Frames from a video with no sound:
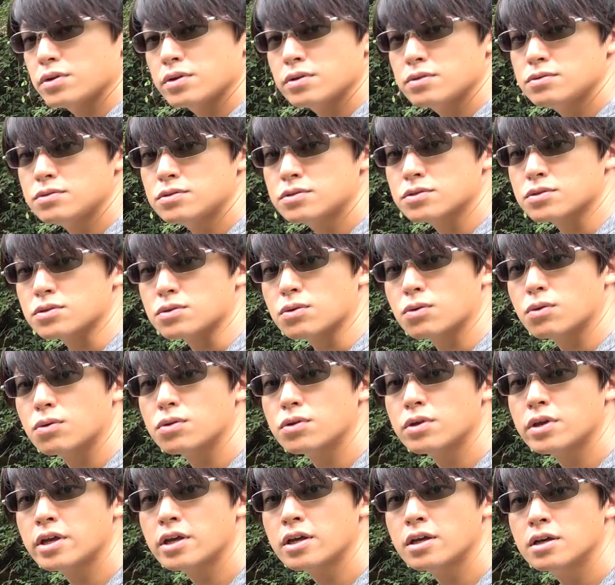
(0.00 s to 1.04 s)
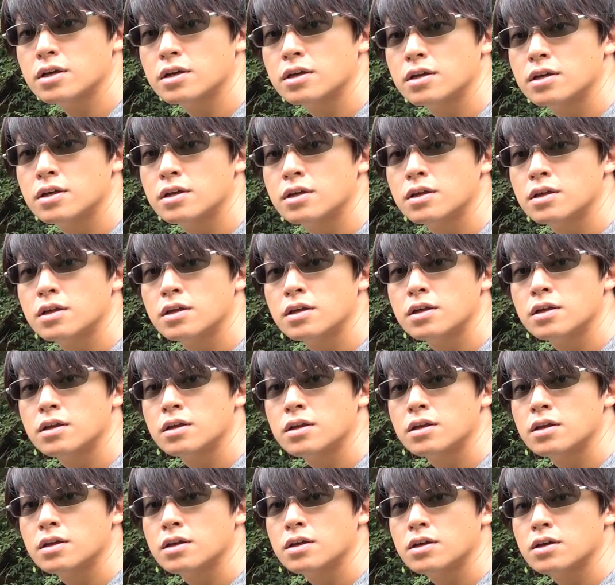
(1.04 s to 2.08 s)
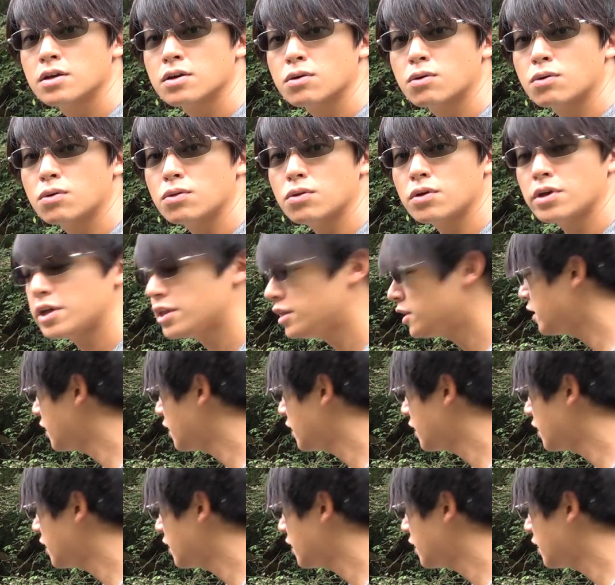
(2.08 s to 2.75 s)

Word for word: 辺映するこの辺この辺